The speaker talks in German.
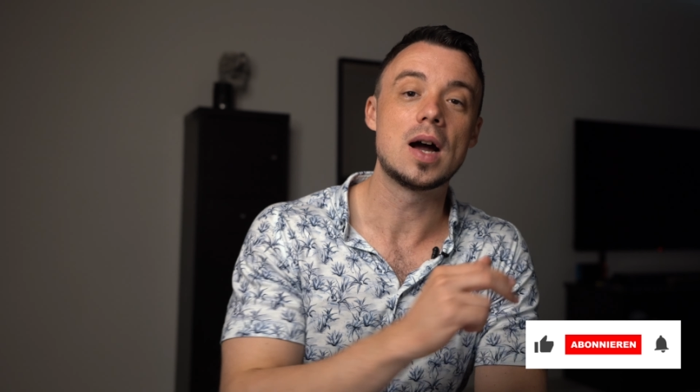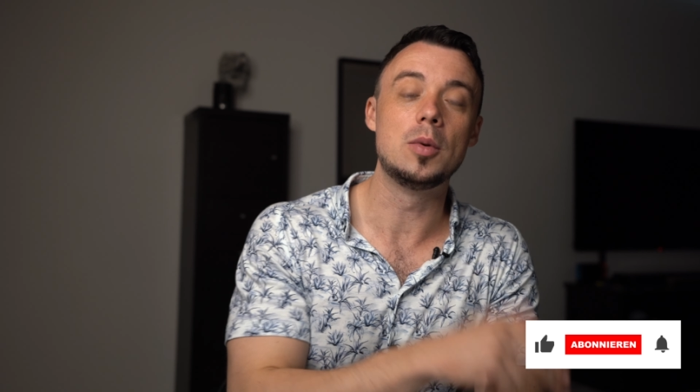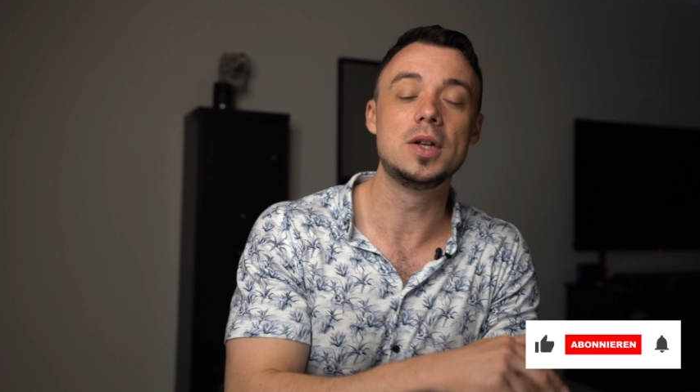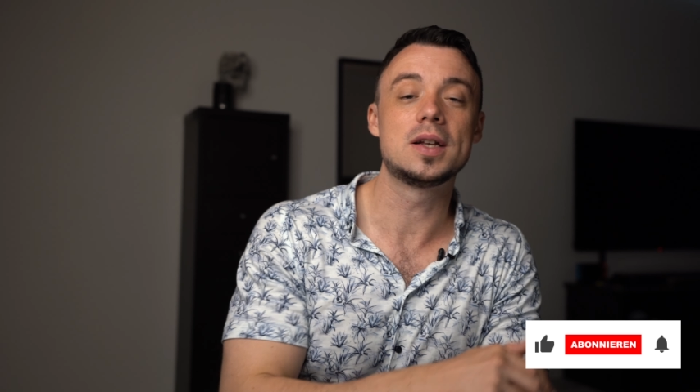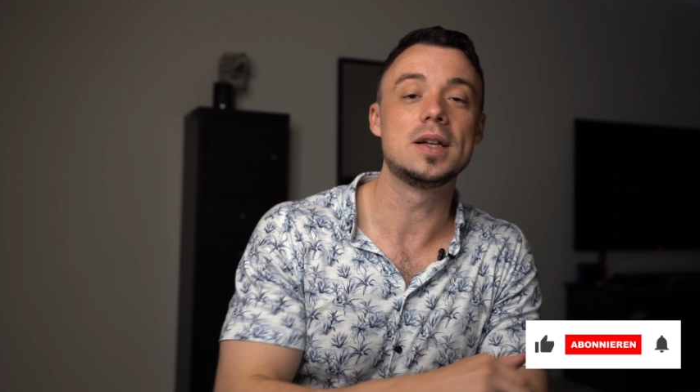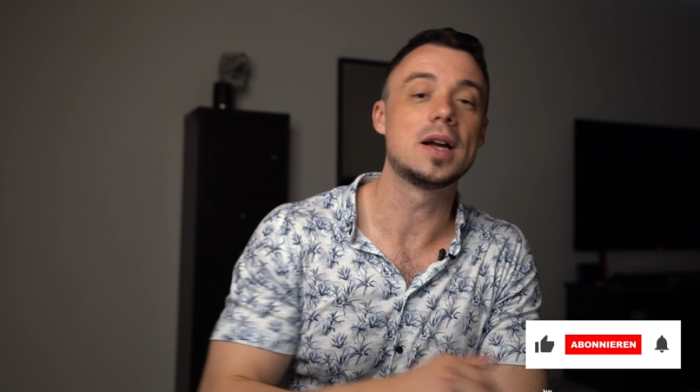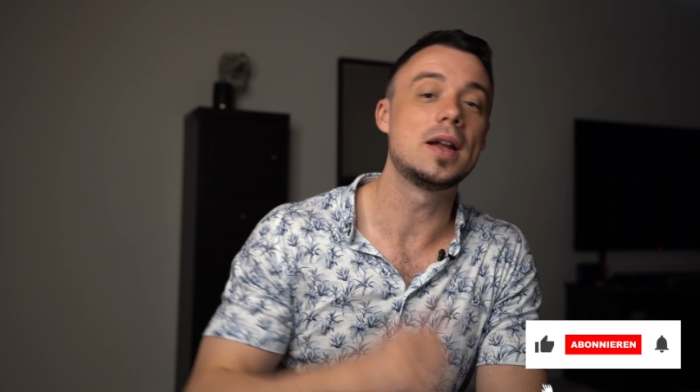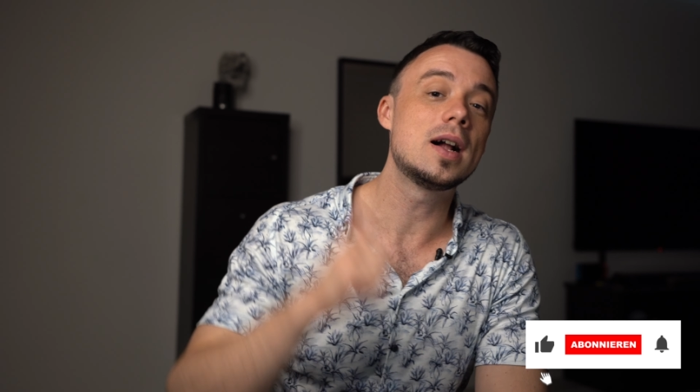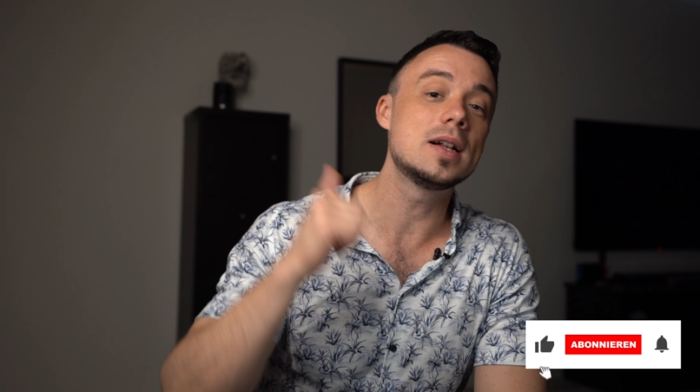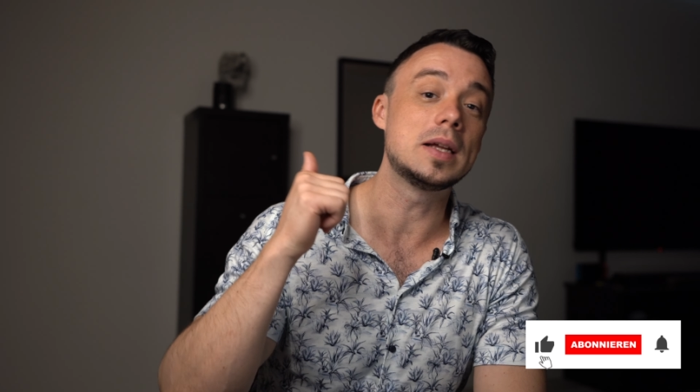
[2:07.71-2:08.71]
Abonniere den
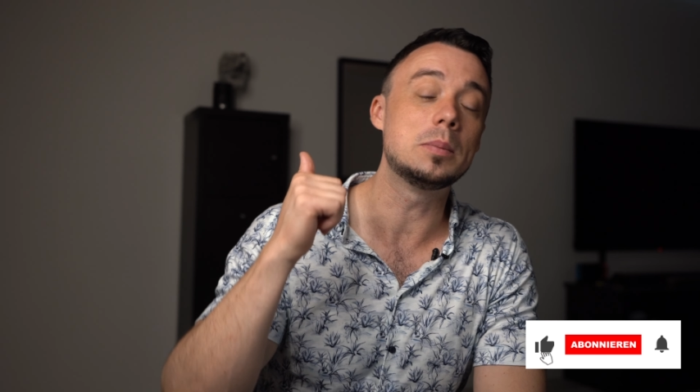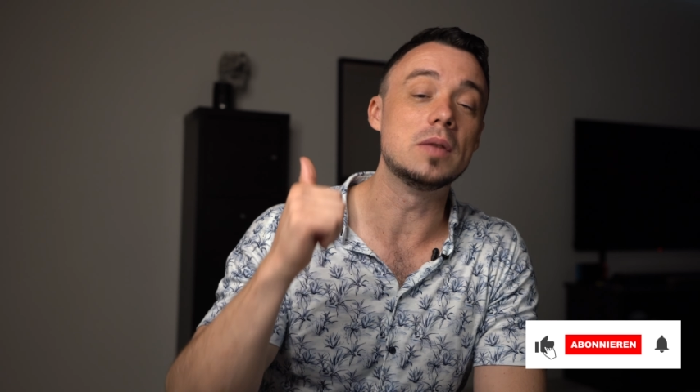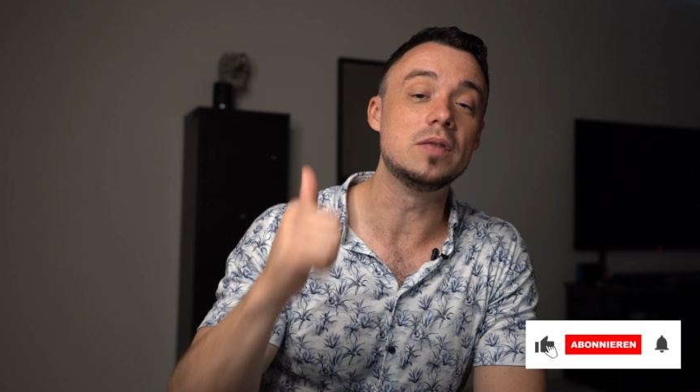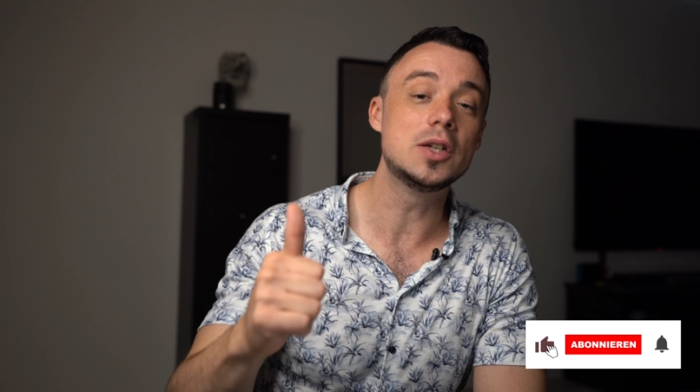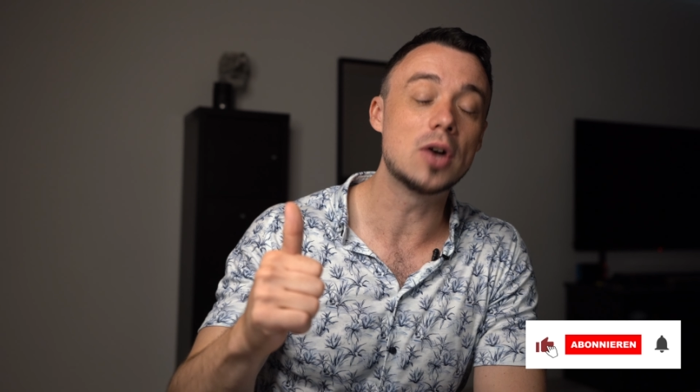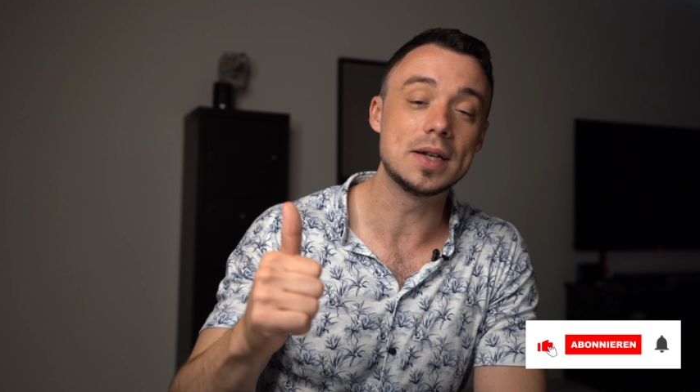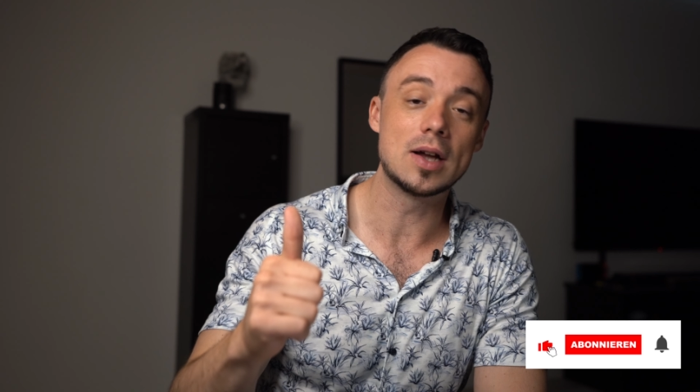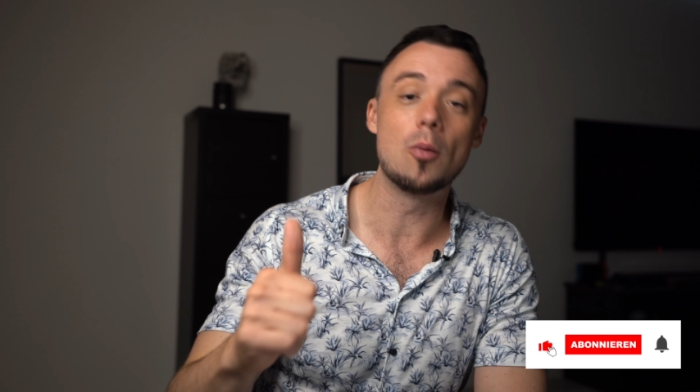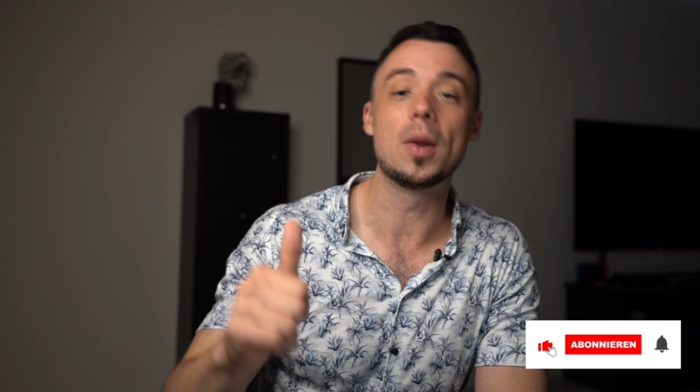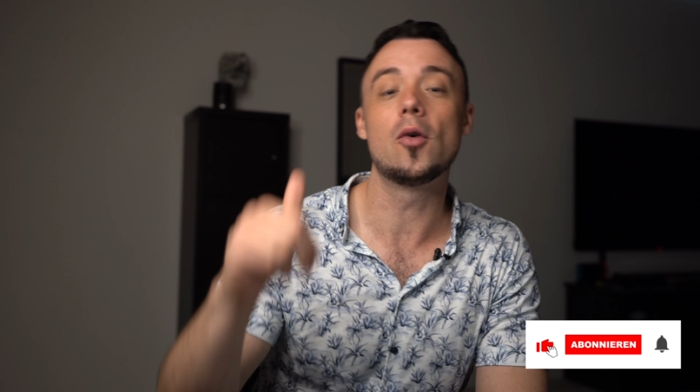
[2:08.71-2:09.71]
Kanal, gib dem Video einen
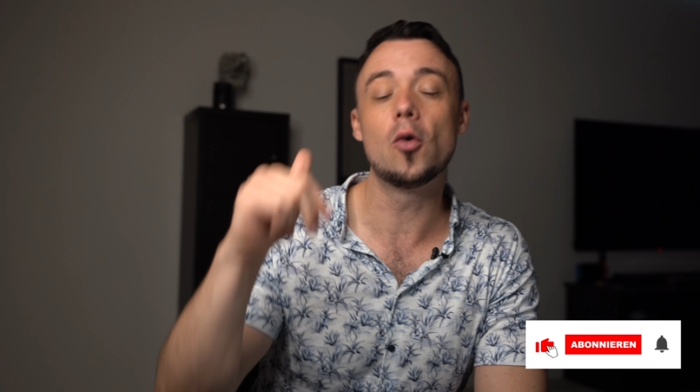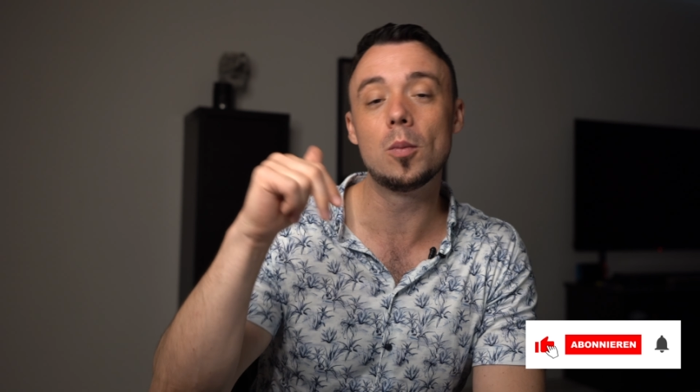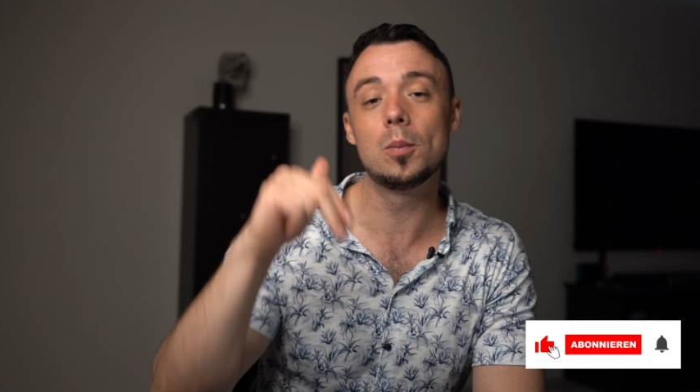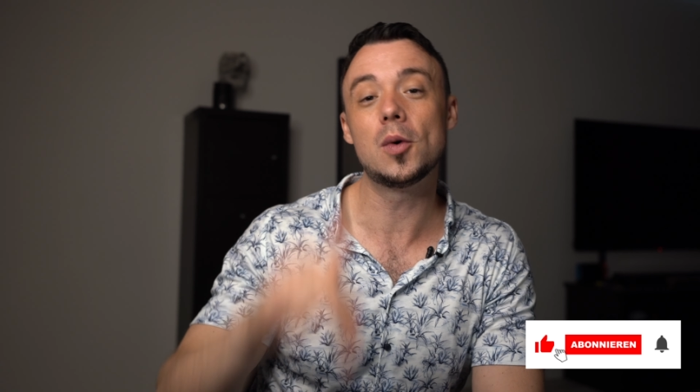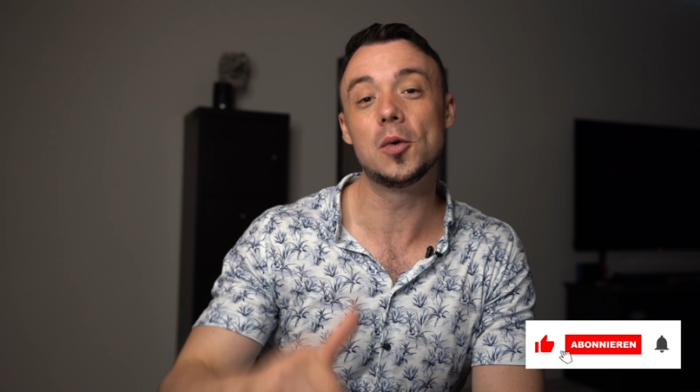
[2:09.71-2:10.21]
Daumen nach oben